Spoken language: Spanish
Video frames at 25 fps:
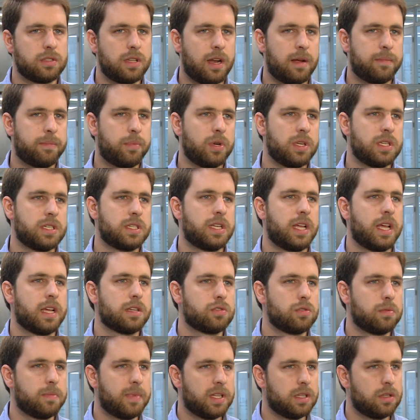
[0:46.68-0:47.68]
de la policía
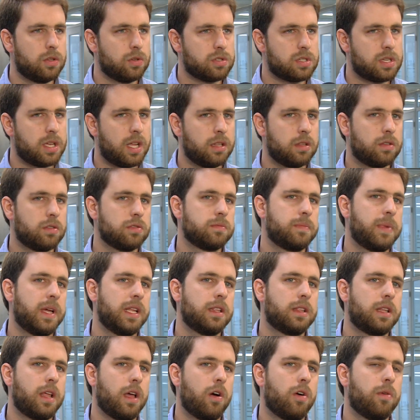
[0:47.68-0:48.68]
suman
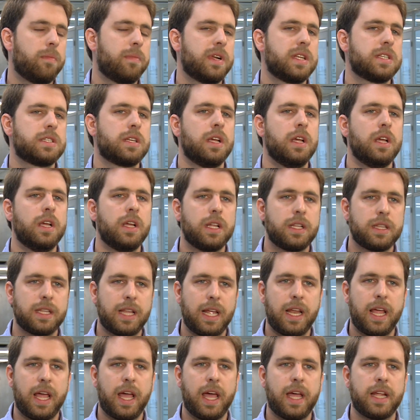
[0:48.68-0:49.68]
220 hombres,
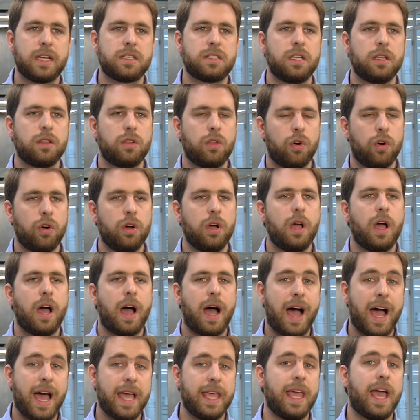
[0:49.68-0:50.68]
del ejército
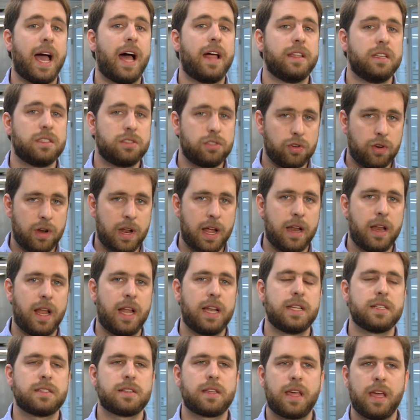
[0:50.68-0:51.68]
hay adicional
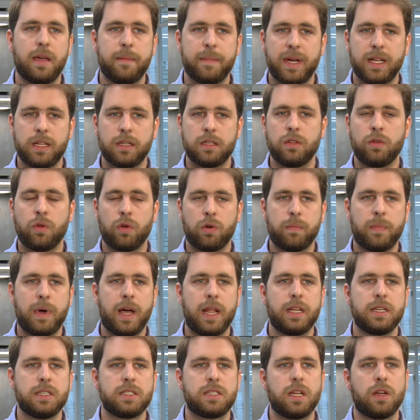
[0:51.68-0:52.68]
al esquema
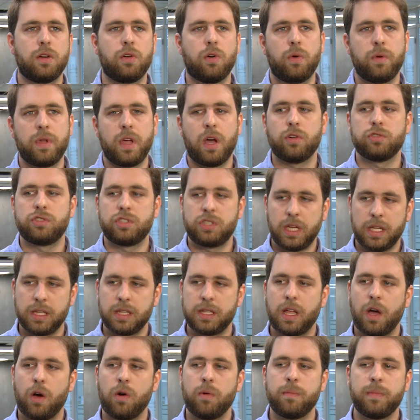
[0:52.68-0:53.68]
normal en Segovia
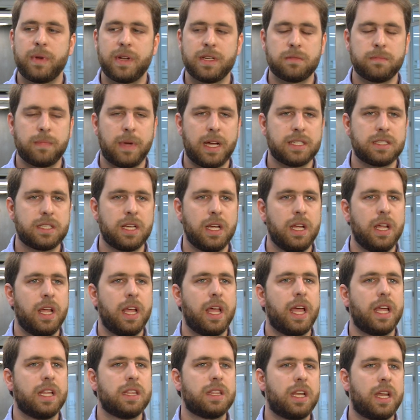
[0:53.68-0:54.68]
80 hombres más,
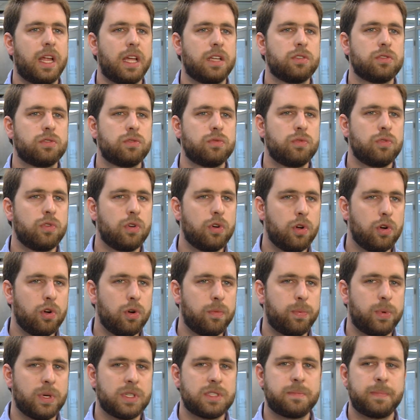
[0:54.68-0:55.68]
entre ellos un
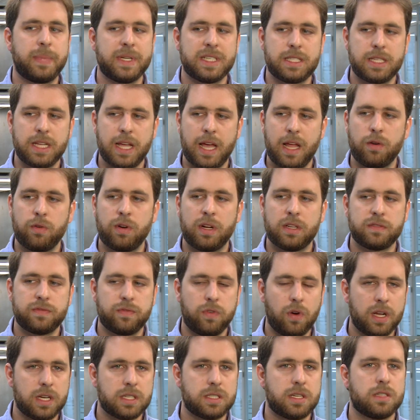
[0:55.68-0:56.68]
grupo especial, unas
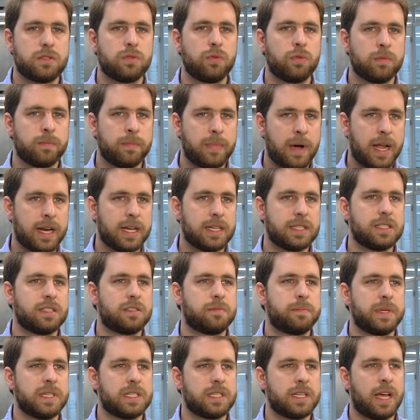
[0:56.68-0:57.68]
fuerzas urbanas
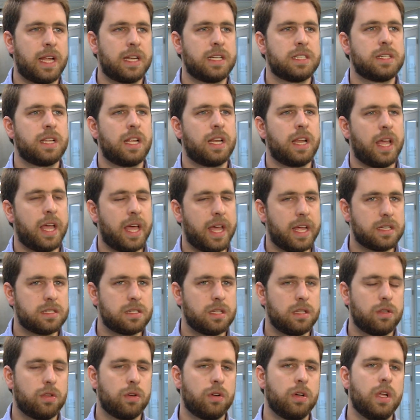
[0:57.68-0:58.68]
especiales del
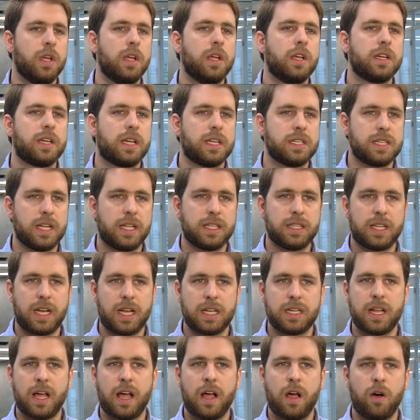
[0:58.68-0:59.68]
ejército que se han
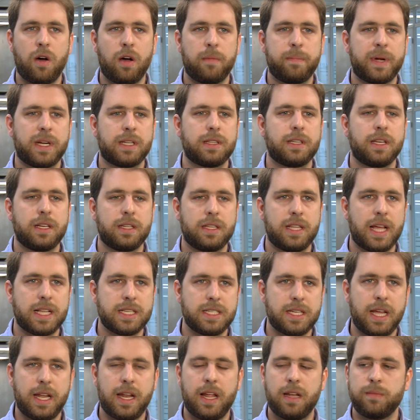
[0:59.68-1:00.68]
trasladado a partir de
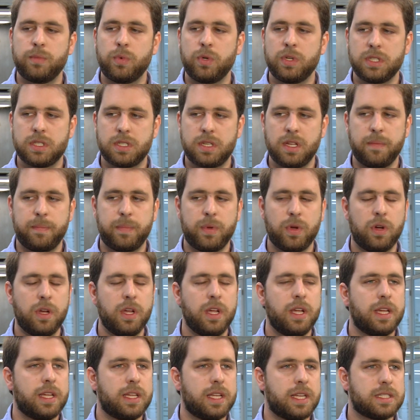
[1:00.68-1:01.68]
ayer al municipio
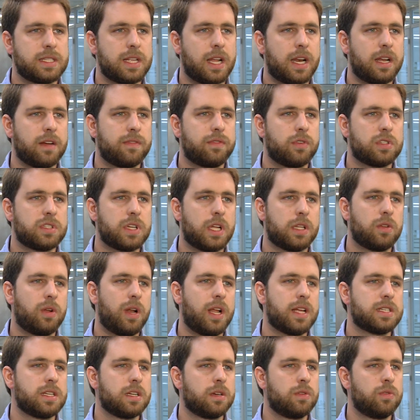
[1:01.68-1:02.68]
y están reforzando
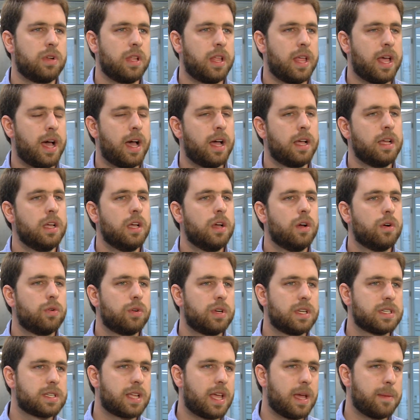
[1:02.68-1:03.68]
la seguridad,
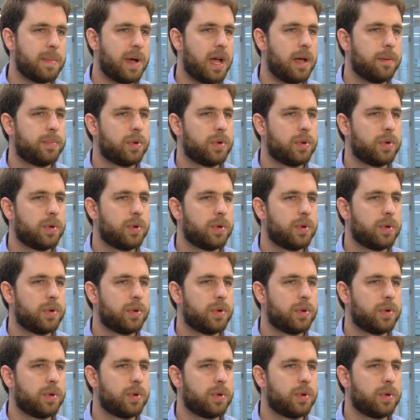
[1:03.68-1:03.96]
un esquema de